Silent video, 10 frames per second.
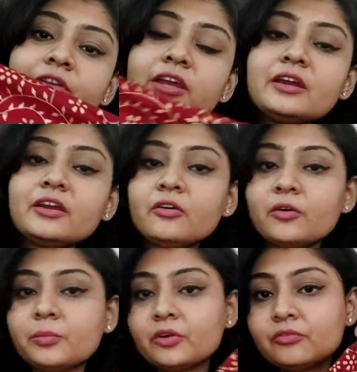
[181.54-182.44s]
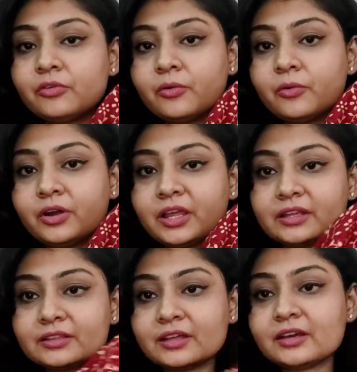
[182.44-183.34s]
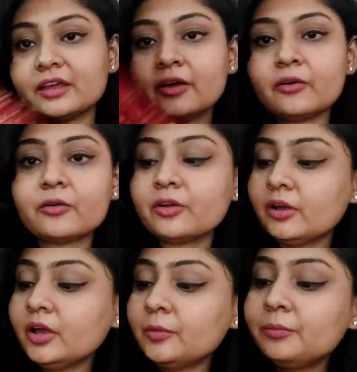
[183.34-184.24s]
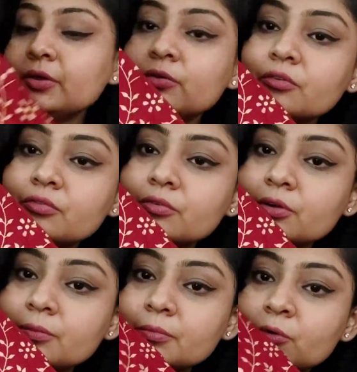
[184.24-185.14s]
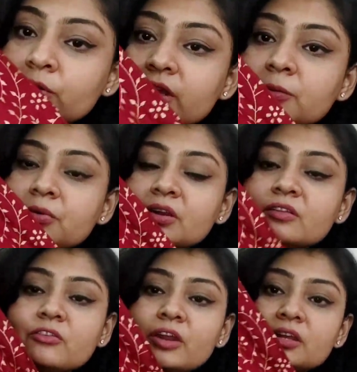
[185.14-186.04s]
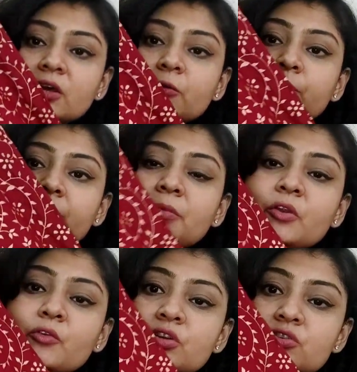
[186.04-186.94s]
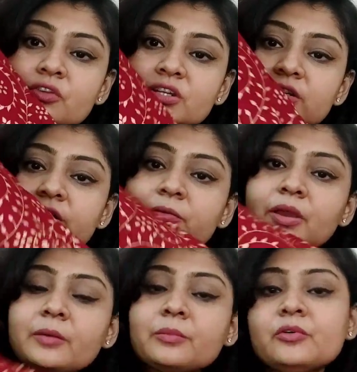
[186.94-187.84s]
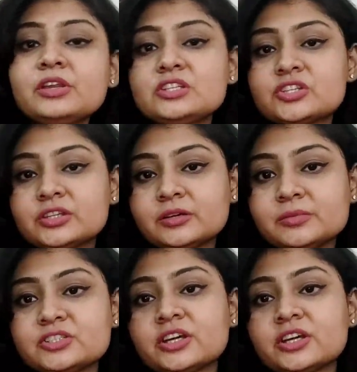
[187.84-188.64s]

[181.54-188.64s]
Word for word: फ्लेयर्ड और पूरा फ्लोर लेंथ तक है और ब्यूटीफुल गोल्डन प्रिंस रेड के ऊपर मेरूनिश रेड कलर में आपको नीचे तक मिल